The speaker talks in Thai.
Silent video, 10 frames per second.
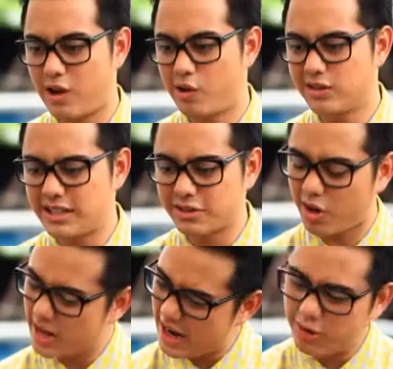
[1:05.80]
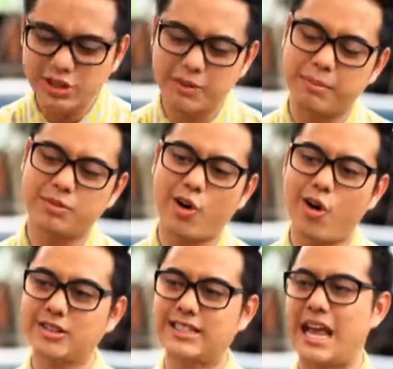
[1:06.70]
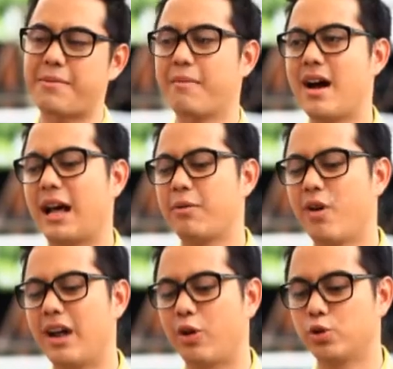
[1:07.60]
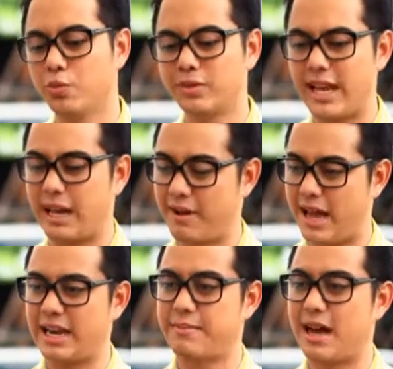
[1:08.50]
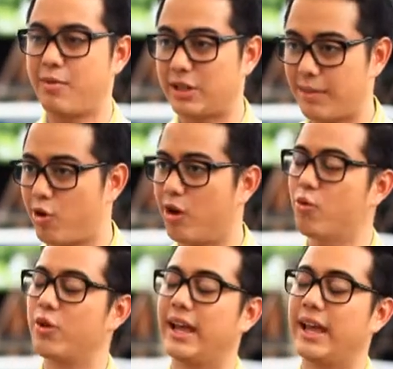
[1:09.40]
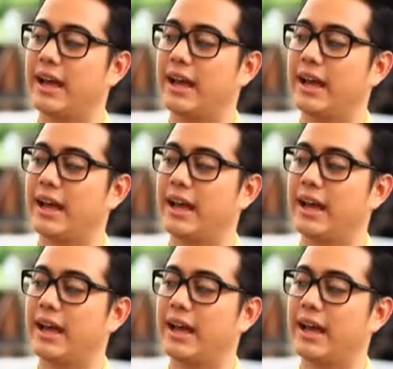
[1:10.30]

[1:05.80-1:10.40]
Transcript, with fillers: เอาจริงๆ ตอนแรกรู้สึกแบบท้อใจมากๆนะครับ เพราะว่าเราทุ่มเทกับงานนี้มาก เพราะทำข้อมูลเอง